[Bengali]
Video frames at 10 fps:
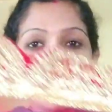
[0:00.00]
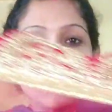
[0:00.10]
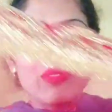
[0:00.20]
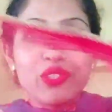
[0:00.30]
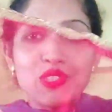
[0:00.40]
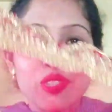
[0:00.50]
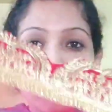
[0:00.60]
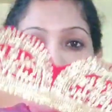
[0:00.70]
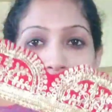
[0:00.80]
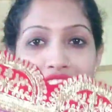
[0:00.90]
তো
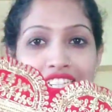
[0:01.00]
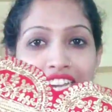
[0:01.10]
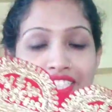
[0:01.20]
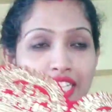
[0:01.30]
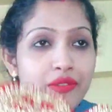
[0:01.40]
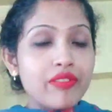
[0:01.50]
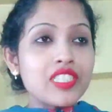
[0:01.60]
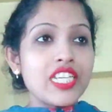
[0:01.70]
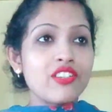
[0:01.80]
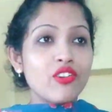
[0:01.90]
প্রচণ্ড ভারী আর সেইভাবে
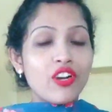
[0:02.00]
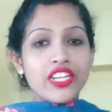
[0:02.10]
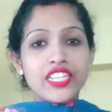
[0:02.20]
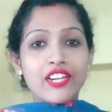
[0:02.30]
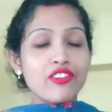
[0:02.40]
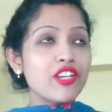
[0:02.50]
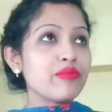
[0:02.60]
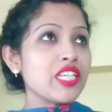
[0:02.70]
সেটও করেনি কেননা